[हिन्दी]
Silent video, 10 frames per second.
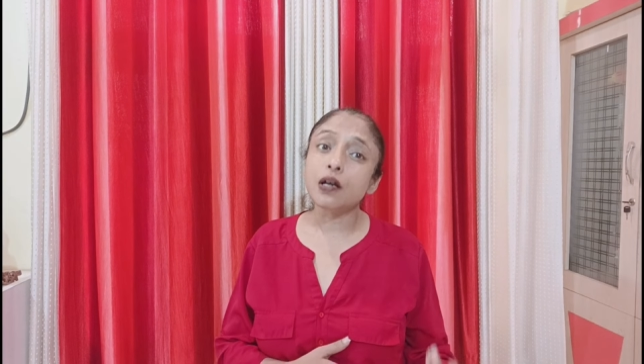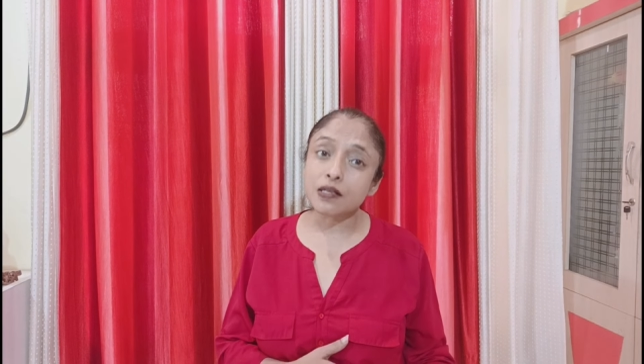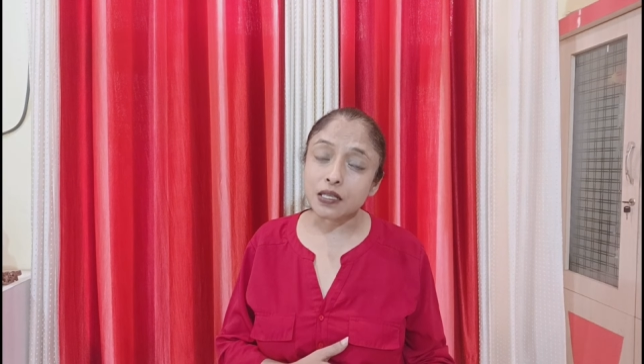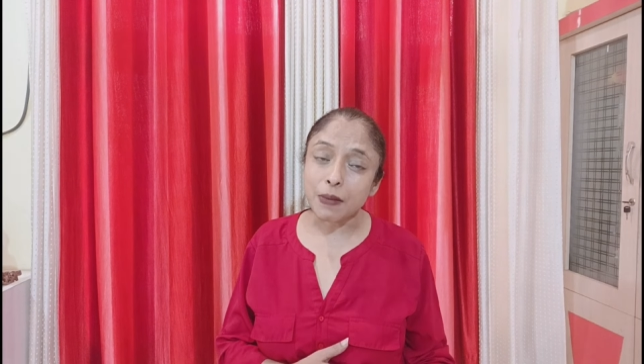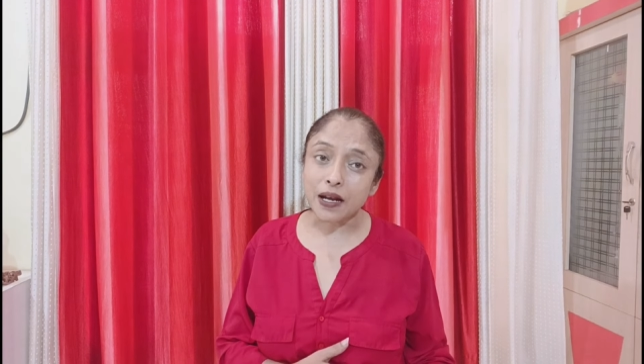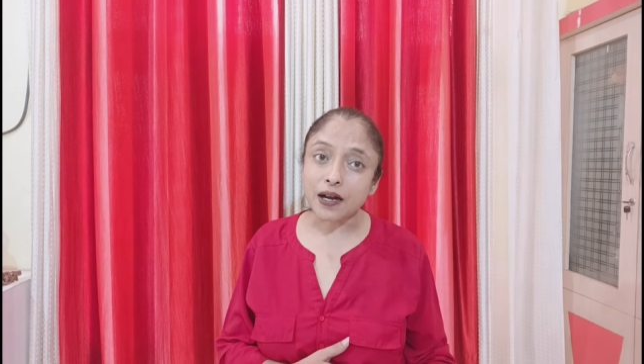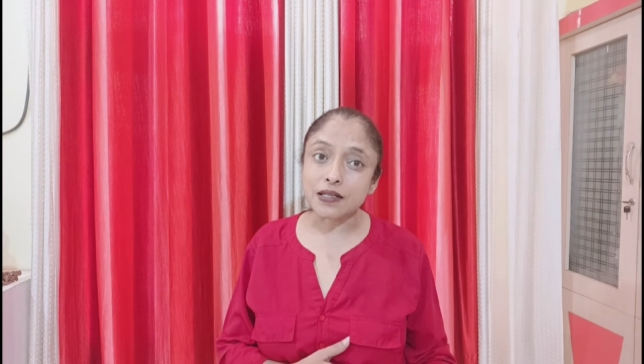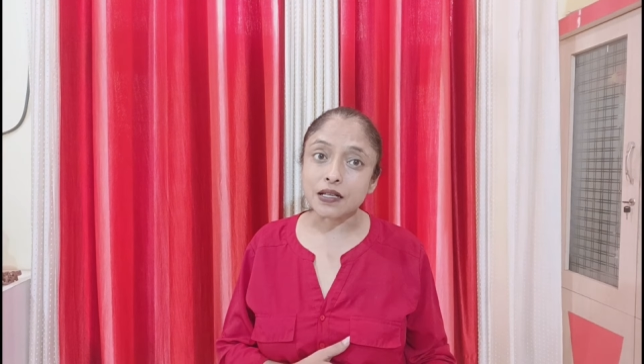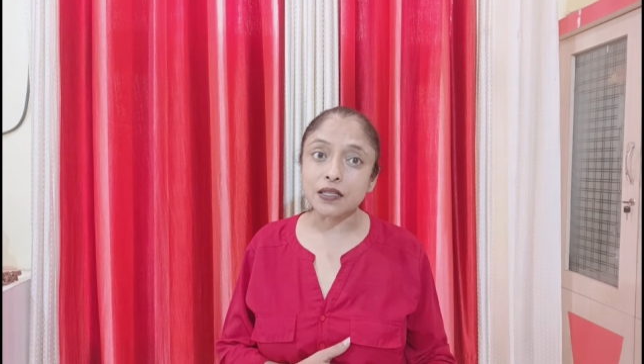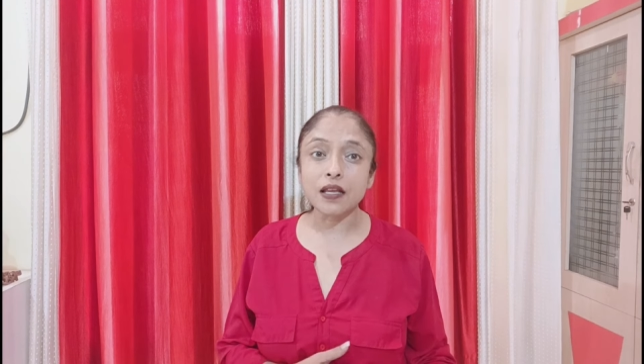इस्तेमाल कर
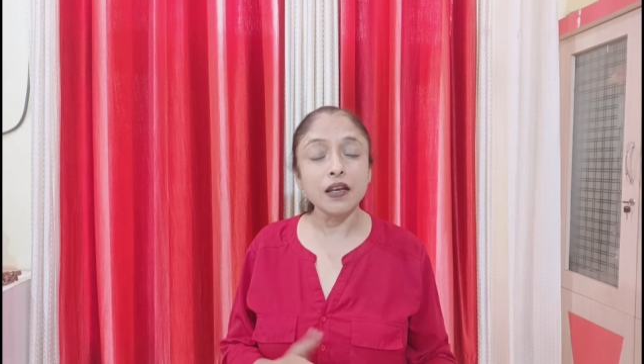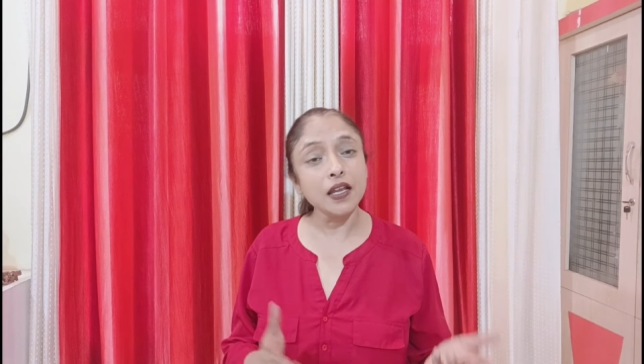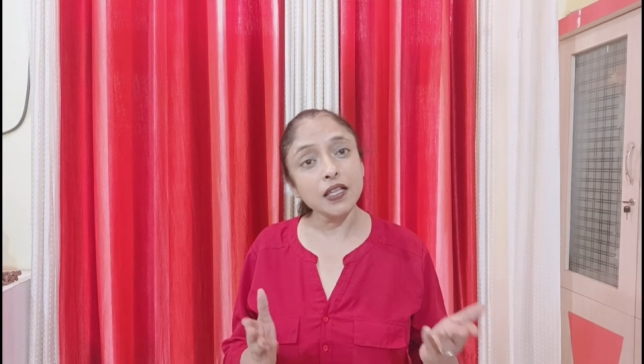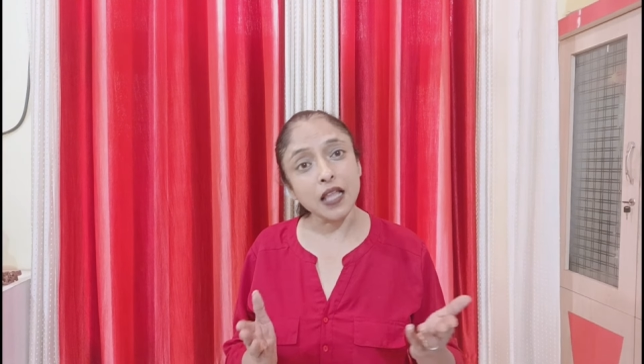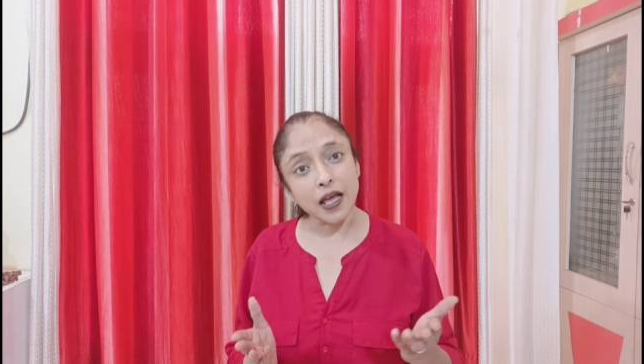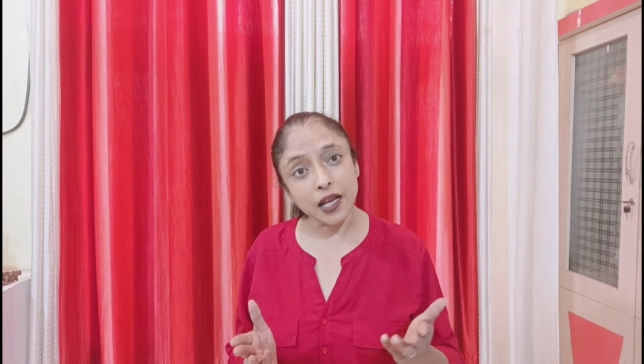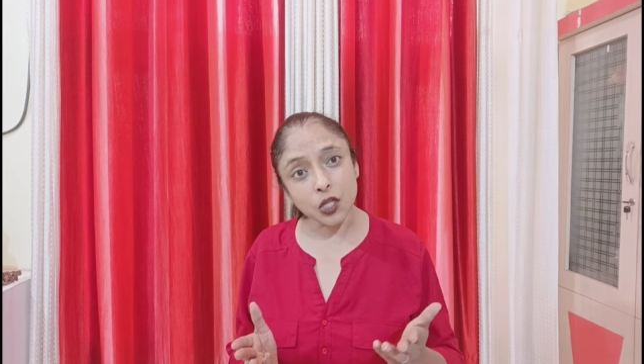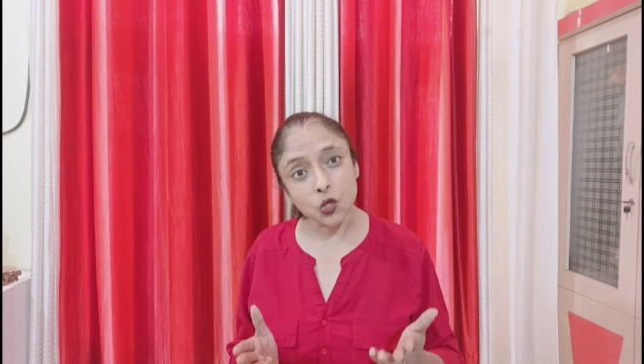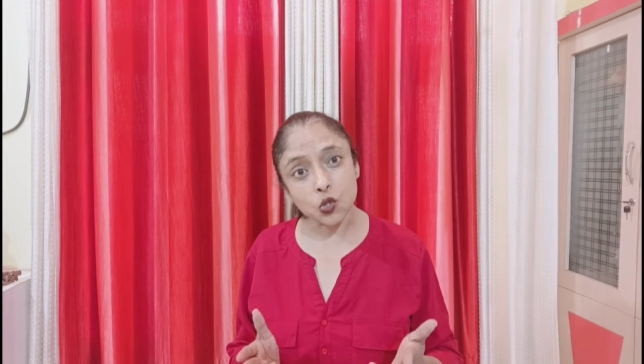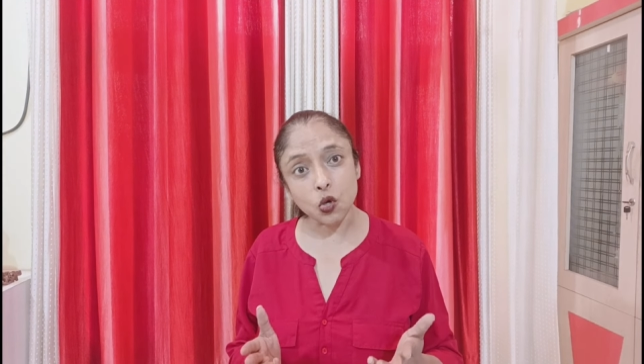सकते हैं नींद आ रही
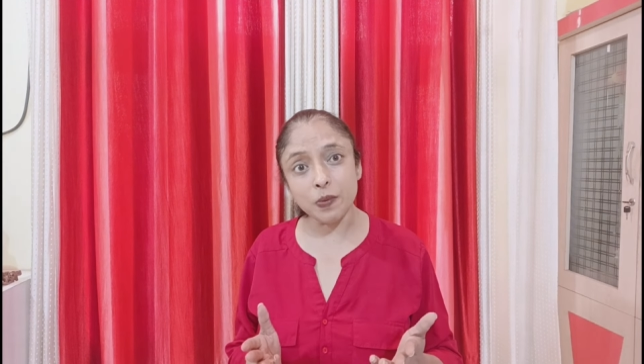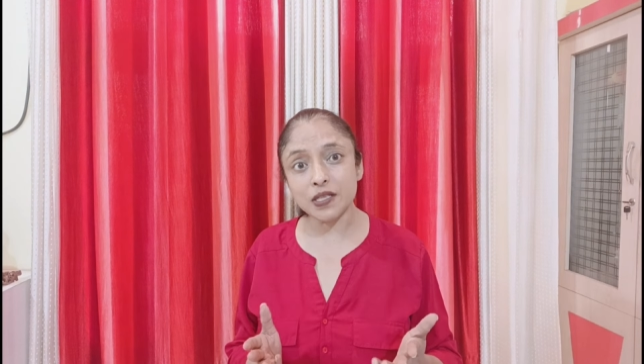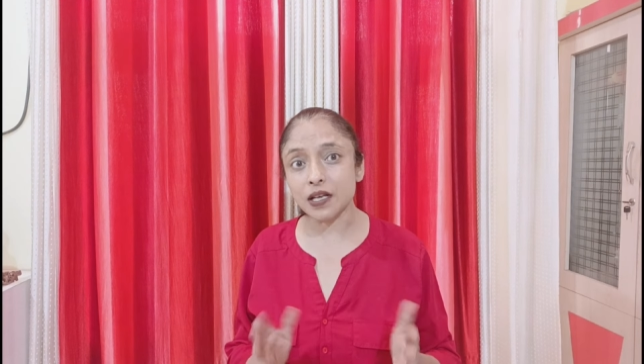है तो सो भी